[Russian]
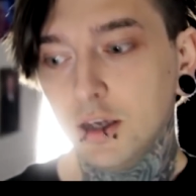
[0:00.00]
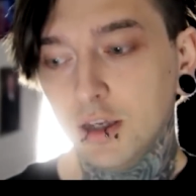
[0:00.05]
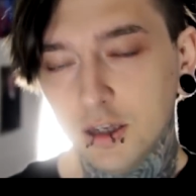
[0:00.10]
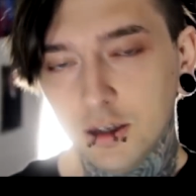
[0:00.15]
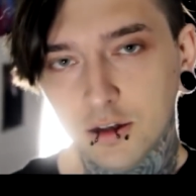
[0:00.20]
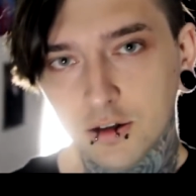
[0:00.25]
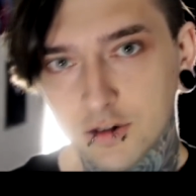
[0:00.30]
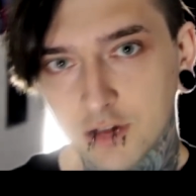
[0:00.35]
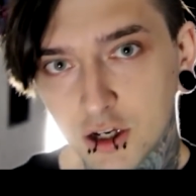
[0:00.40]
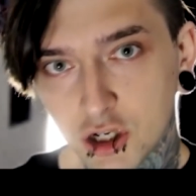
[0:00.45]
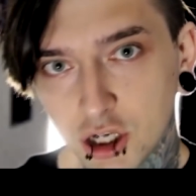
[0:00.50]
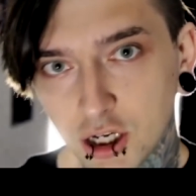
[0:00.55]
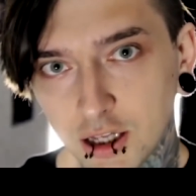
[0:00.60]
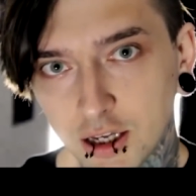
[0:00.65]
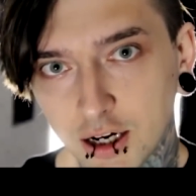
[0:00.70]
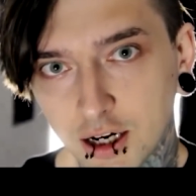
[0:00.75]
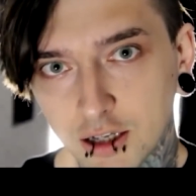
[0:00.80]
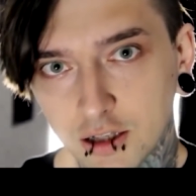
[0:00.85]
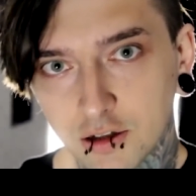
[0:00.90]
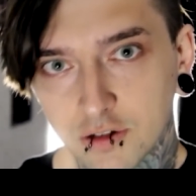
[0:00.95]
И
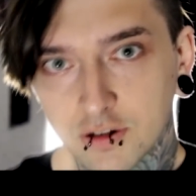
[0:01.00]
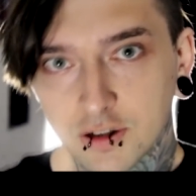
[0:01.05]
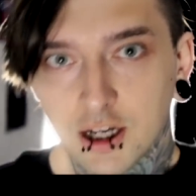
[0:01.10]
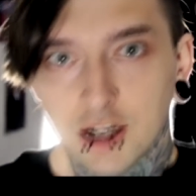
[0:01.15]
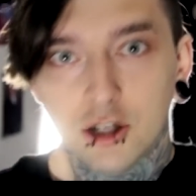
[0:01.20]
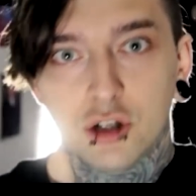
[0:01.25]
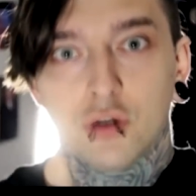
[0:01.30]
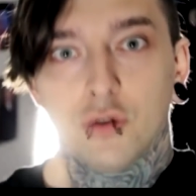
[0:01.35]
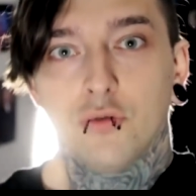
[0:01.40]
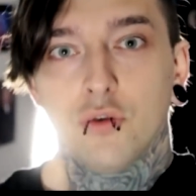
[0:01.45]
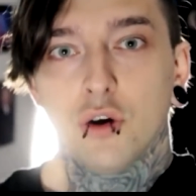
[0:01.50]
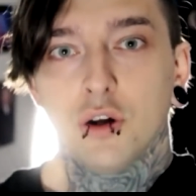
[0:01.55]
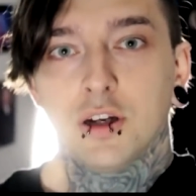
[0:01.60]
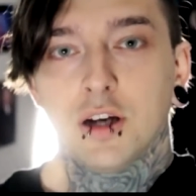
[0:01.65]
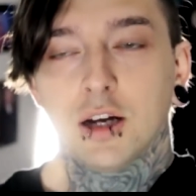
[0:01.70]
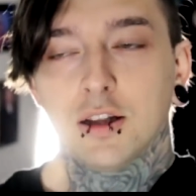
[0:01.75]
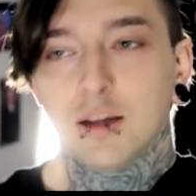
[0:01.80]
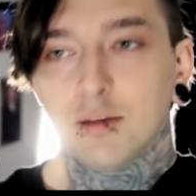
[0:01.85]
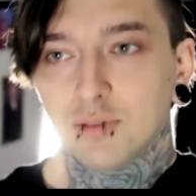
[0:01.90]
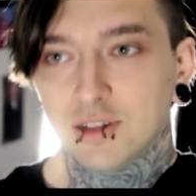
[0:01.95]
сначала я хотел сказать, что
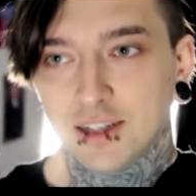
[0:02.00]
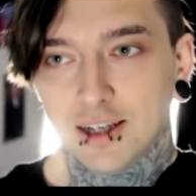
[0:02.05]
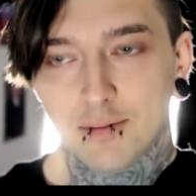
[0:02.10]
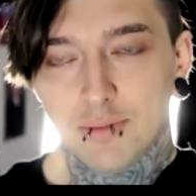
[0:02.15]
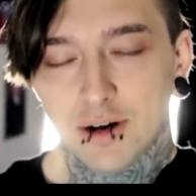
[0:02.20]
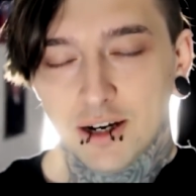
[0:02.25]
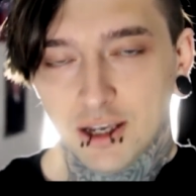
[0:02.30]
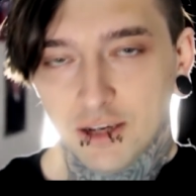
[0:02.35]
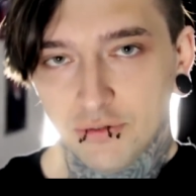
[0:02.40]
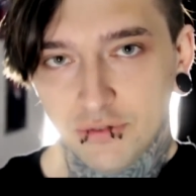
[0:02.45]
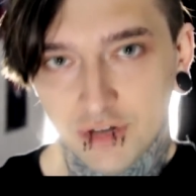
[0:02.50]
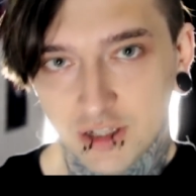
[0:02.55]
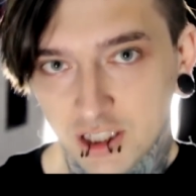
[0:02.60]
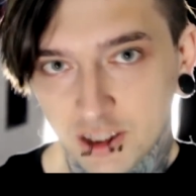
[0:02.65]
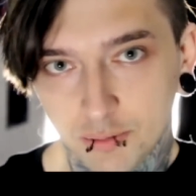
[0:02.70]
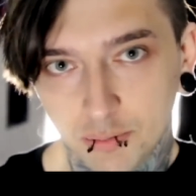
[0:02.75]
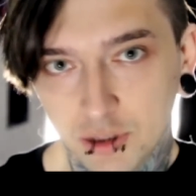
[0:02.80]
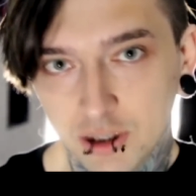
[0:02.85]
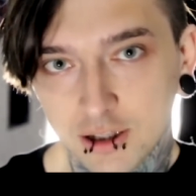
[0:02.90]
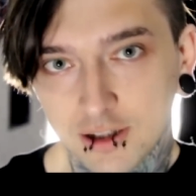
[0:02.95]
вроде как там собаки
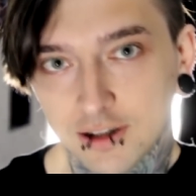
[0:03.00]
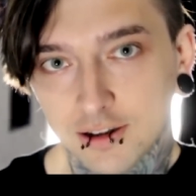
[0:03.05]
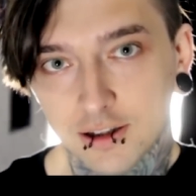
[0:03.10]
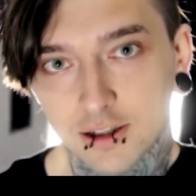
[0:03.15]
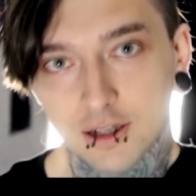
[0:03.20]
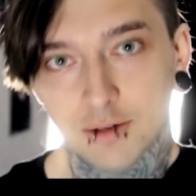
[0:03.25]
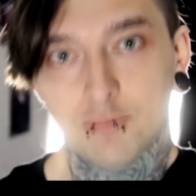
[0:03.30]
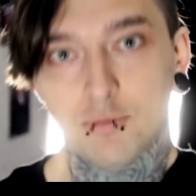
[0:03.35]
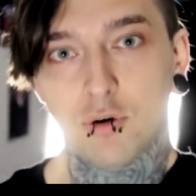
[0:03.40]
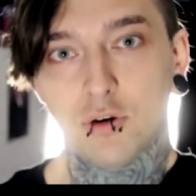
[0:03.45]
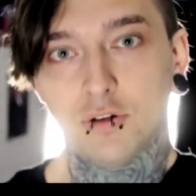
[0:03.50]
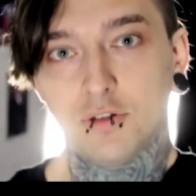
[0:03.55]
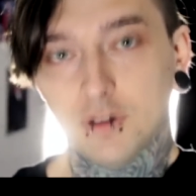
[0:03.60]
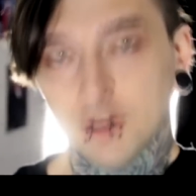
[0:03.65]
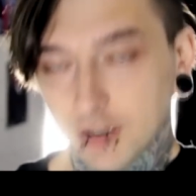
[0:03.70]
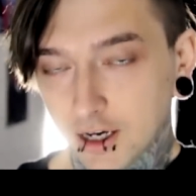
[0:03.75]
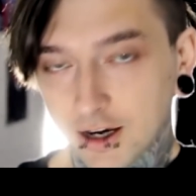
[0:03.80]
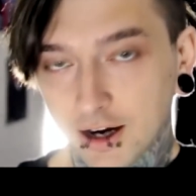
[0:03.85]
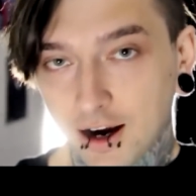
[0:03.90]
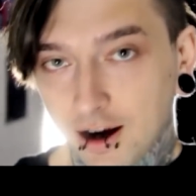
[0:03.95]
воспитанные,
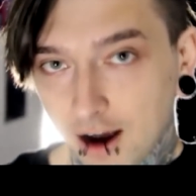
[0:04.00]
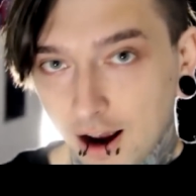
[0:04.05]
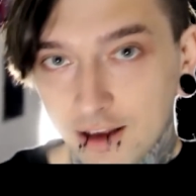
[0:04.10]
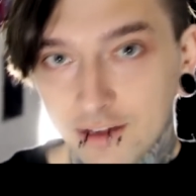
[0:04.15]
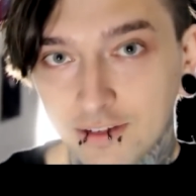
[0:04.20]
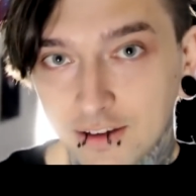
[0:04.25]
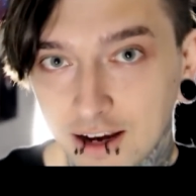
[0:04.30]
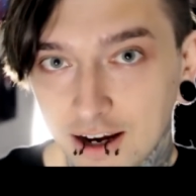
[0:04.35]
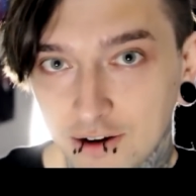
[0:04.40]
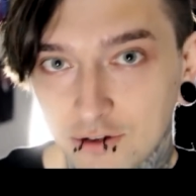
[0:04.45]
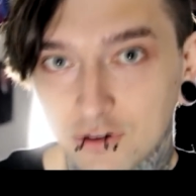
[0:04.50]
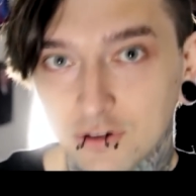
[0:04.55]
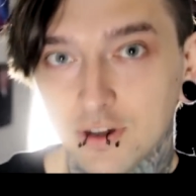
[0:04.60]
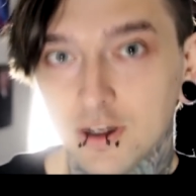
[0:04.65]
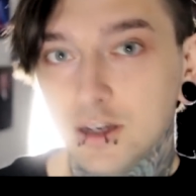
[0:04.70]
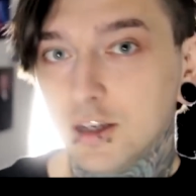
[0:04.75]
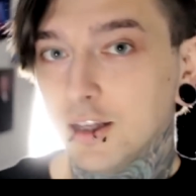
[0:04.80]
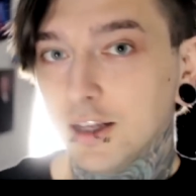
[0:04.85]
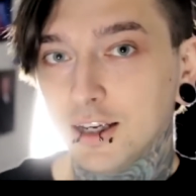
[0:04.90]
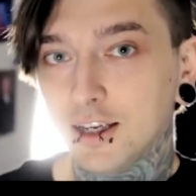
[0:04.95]
просто как хозяева,
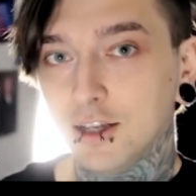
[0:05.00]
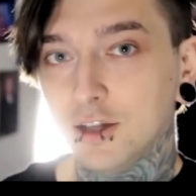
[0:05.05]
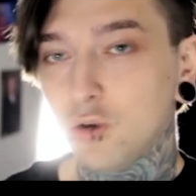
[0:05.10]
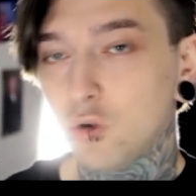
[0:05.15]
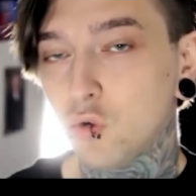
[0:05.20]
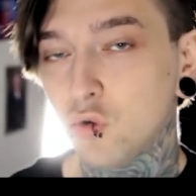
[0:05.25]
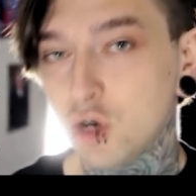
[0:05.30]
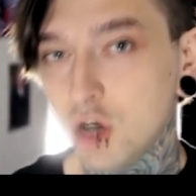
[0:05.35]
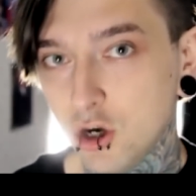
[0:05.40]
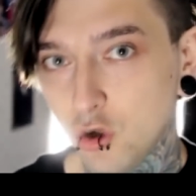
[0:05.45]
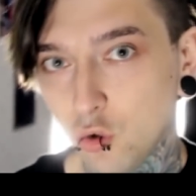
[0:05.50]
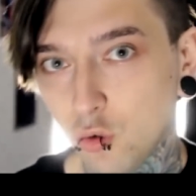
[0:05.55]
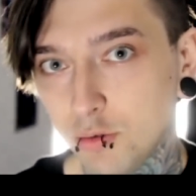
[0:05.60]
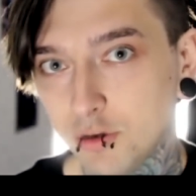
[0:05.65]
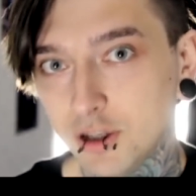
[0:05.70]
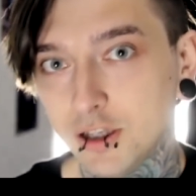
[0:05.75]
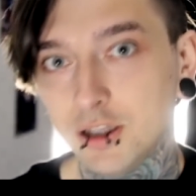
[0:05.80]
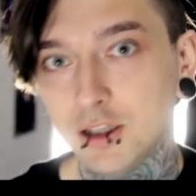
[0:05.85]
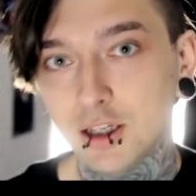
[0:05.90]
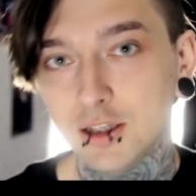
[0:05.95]
знаете, такие
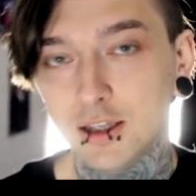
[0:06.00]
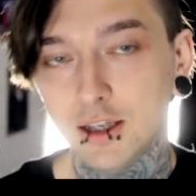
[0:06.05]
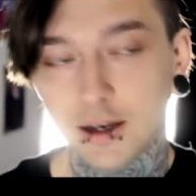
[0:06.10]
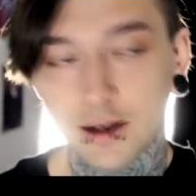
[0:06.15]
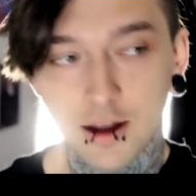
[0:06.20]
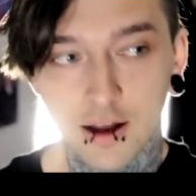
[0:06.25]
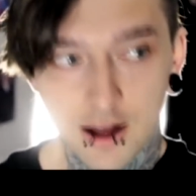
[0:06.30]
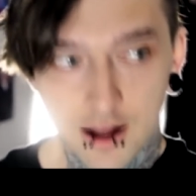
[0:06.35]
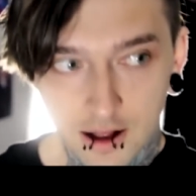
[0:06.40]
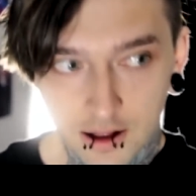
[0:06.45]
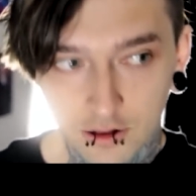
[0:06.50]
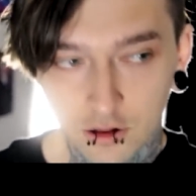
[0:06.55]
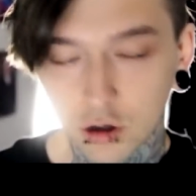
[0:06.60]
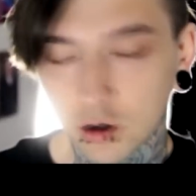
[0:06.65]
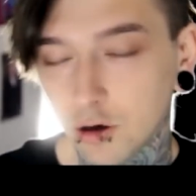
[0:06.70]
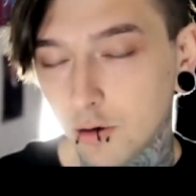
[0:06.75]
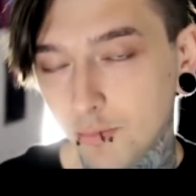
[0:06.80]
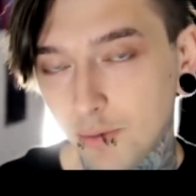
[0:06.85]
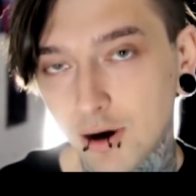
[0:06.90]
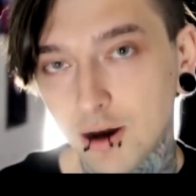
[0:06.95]
дружелюбные и т.д.
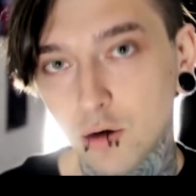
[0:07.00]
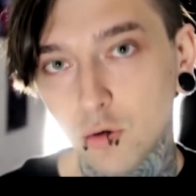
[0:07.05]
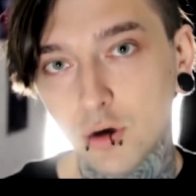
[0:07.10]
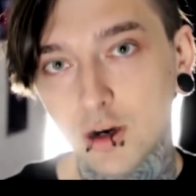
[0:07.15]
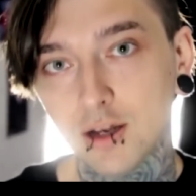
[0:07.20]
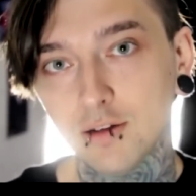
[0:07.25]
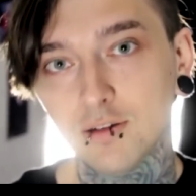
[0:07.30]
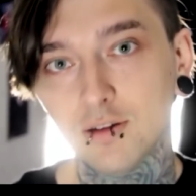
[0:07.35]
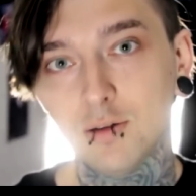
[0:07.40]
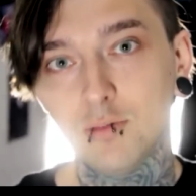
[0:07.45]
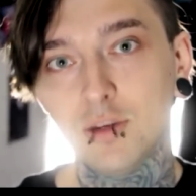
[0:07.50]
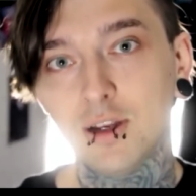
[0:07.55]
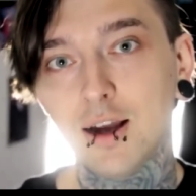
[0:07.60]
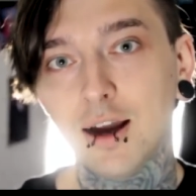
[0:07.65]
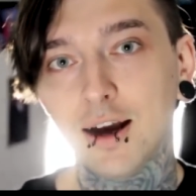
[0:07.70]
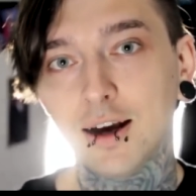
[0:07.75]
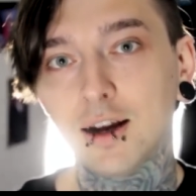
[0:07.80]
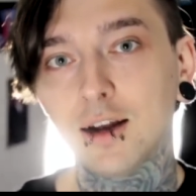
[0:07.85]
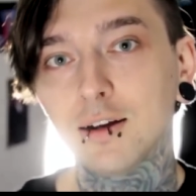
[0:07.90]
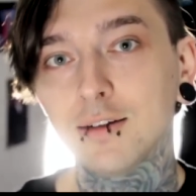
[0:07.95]
Но пару раз на
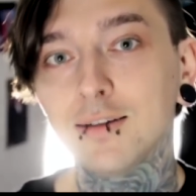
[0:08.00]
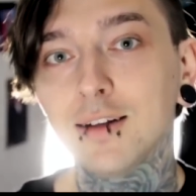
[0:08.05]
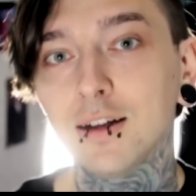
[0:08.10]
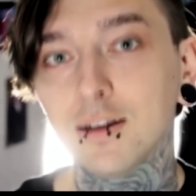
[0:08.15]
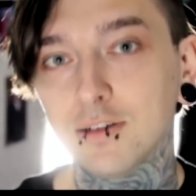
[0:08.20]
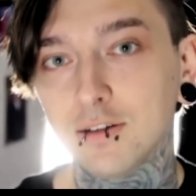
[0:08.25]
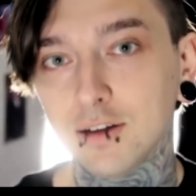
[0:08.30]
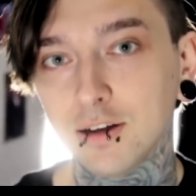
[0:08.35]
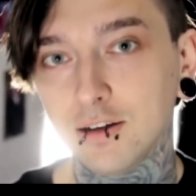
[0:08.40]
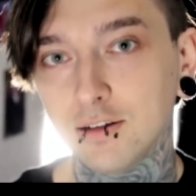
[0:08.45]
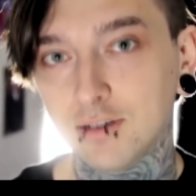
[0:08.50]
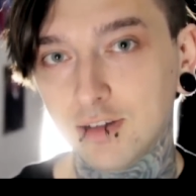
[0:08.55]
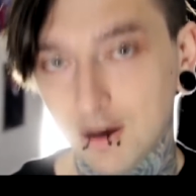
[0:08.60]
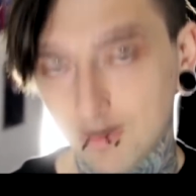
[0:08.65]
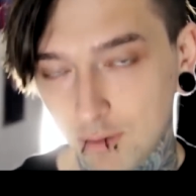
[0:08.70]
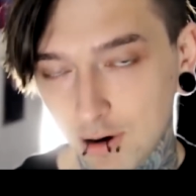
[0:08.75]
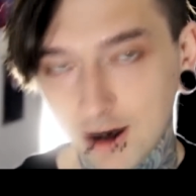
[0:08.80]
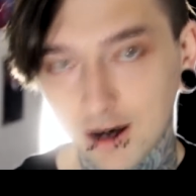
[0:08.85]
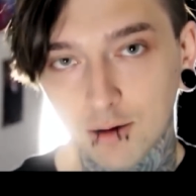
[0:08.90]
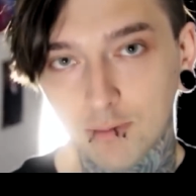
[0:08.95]
меня огрызалась таки
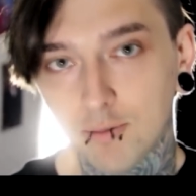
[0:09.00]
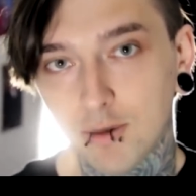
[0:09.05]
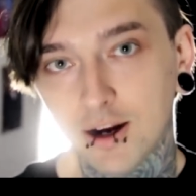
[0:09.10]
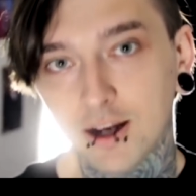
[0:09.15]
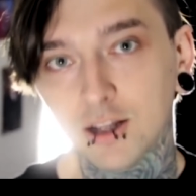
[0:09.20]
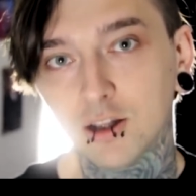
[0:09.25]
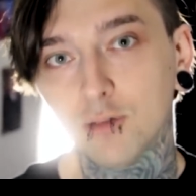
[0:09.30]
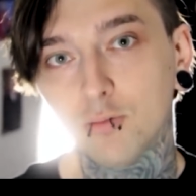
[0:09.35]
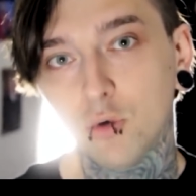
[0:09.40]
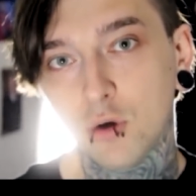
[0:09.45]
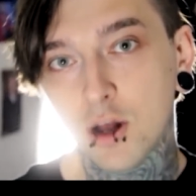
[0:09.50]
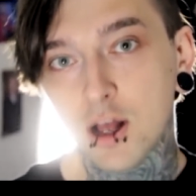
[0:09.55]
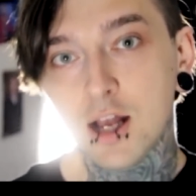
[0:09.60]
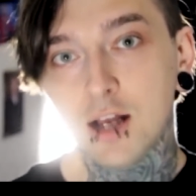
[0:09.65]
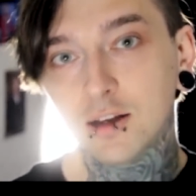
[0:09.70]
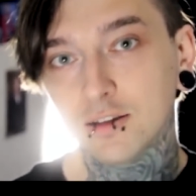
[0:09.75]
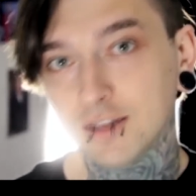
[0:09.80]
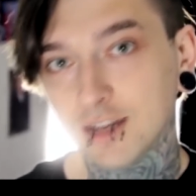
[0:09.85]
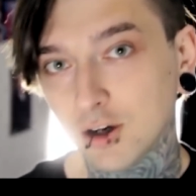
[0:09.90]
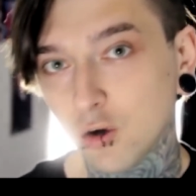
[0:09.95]
собака, поэтому
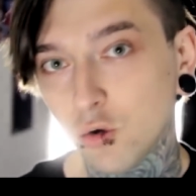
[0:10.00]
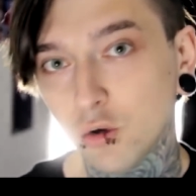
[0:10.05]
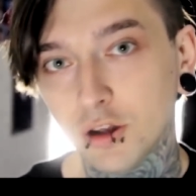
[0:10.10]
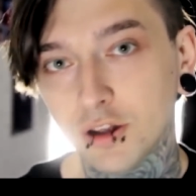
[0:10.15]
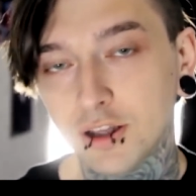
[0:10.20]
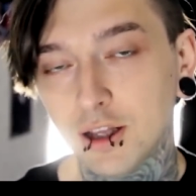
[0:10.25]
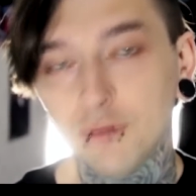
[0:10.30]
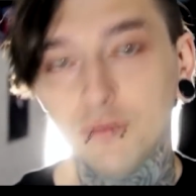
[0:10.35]
закона